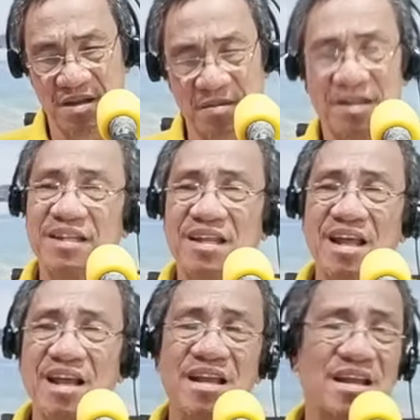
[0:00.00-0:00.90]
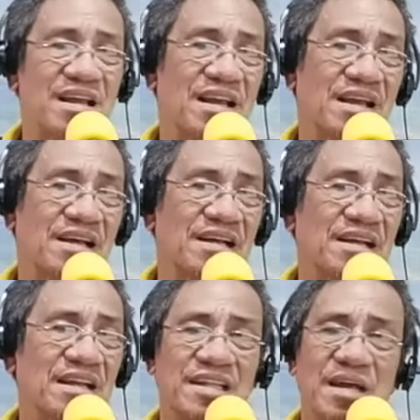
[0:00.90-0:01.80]
Madandanagan na ka.
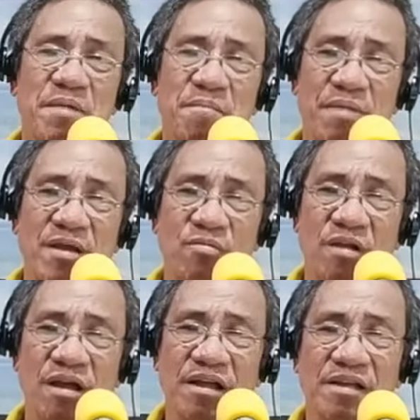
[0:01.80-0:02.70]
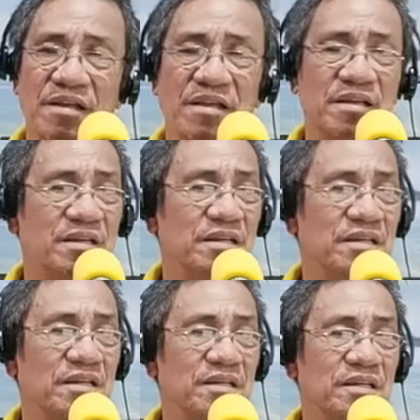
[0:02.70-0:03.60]
Titamampay ko na.
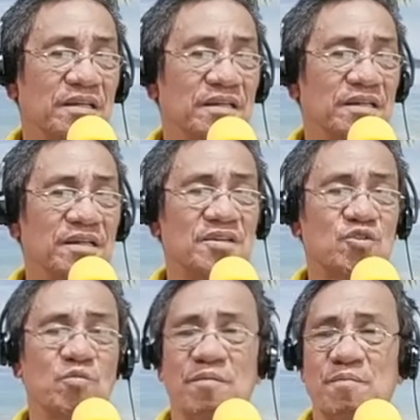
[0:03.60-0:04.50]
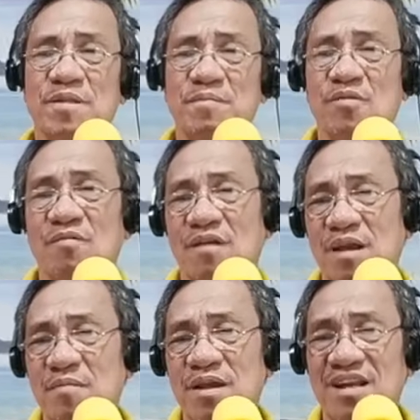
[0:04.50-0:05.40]
Iti sumangpet manong
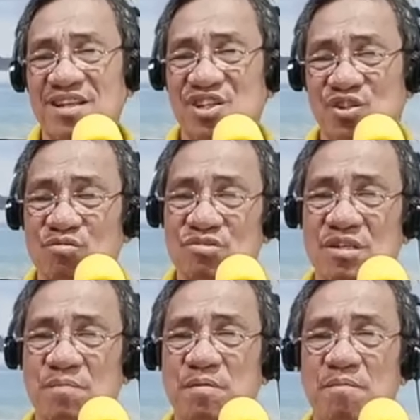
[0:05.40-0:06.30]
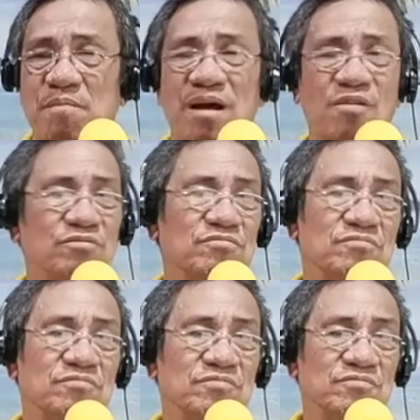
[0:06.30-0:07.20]
name alas dos ti
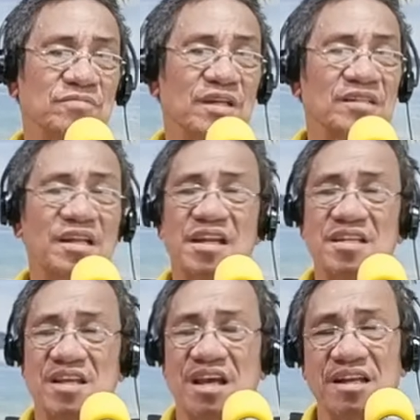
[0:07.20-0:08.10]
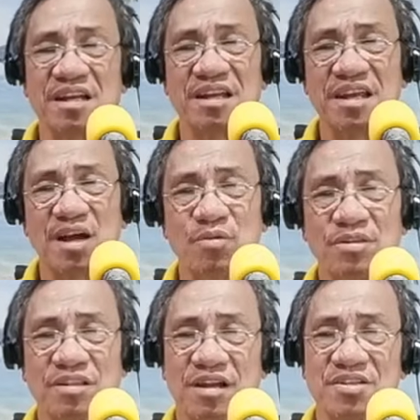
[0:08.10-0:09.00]
parbangon. Dandani na saan nga nayawit
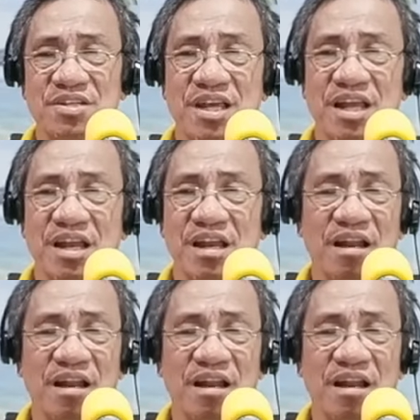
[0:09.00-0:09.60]
ti tricycle.